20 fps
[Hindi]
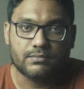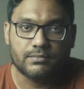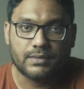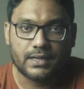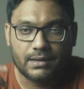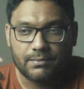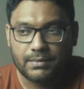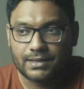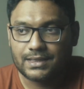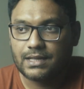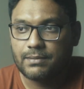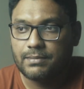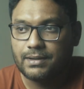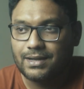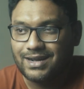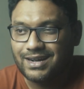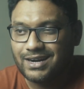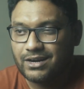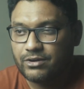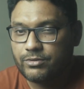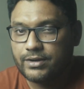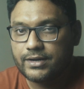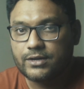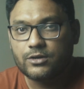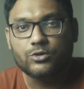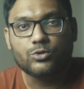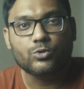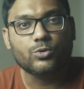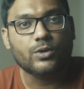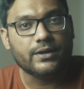मेरा मतलब है हंड्रेड
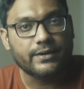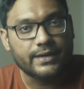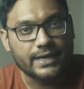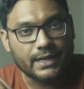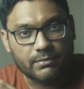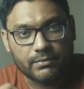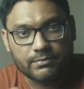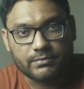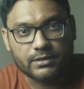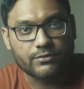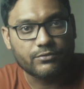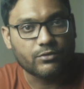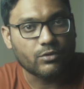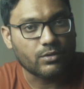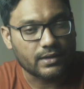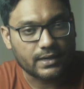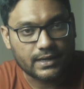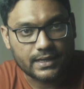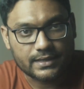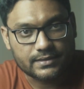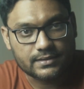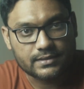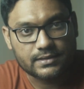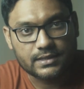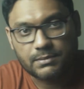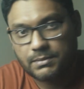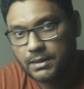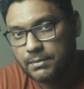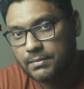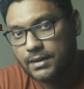टू टू हंड्रेड एम की फोकल लेंथ
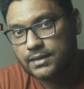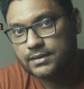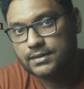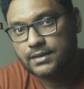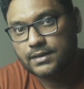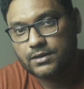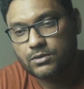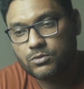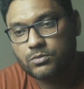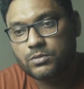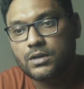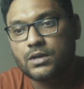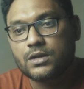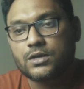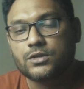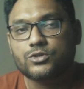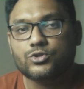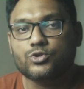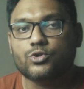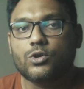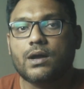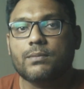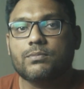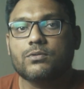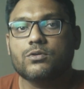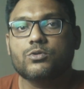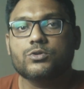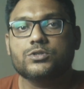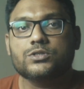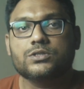की मैं बात कर रहा हूँ जो
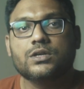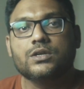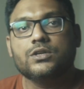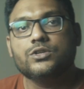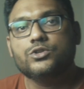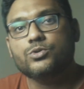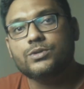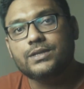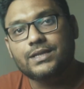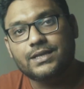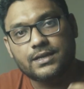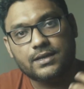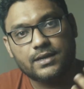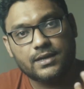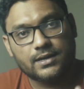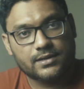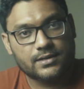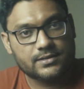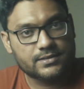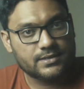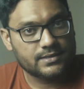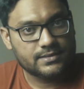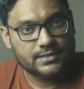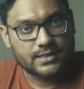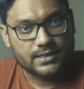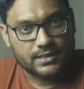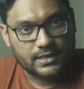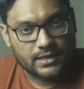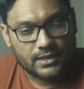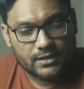आपको कुछ यूनिक कैरेक्टरिस्टिक्स
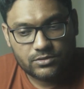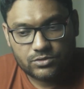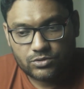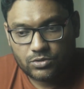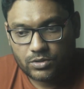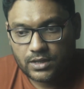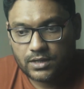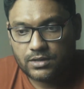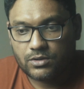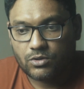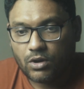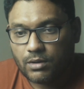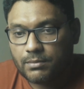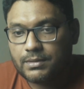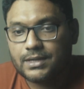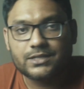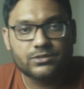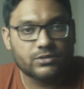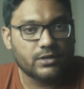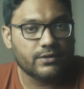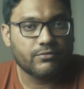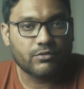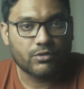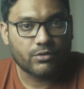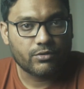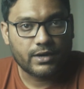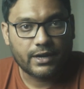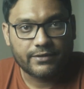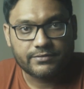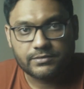देती है जो कि नॉर्मली स्वीट
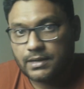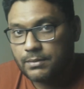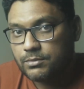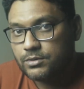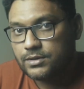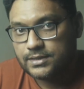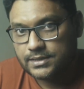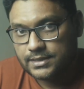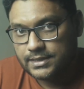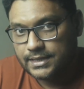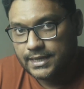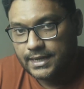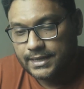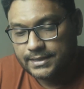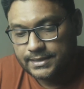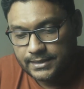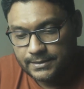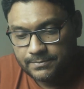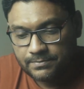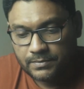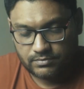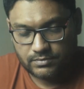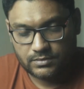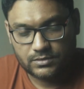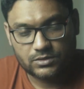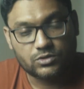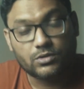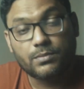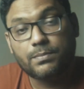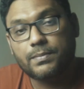फोटोग्राफ्स में आपको नज़र नहीं आती
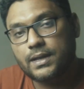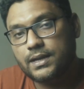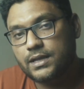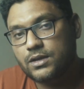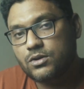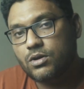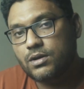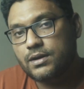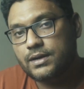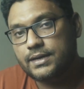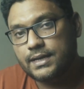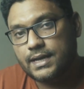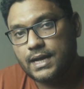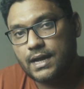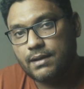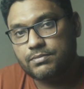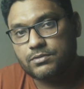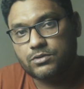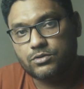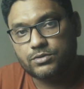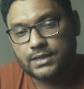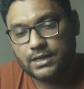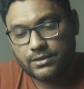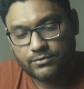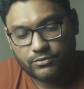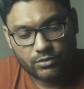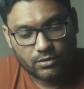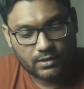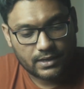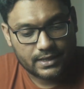जो पहली क्वालिटी आपको
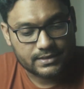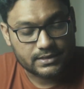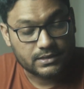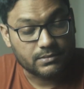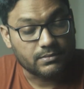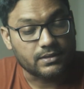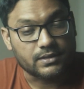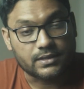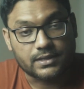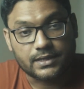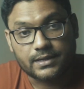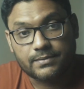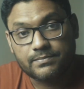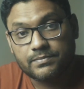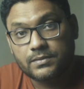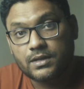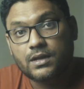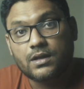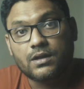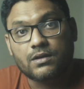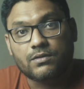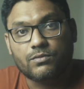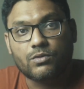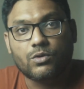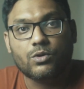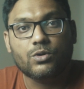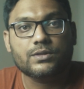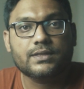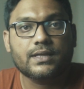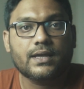टेलीफोटो लेंस से मिलती है
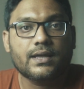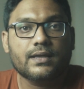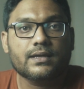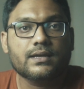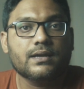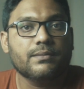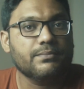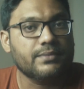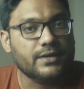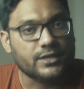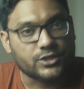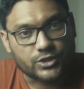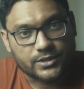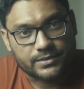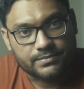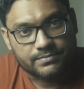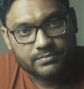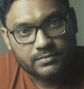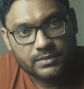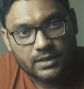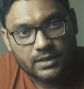वो होता है कंप्रेशन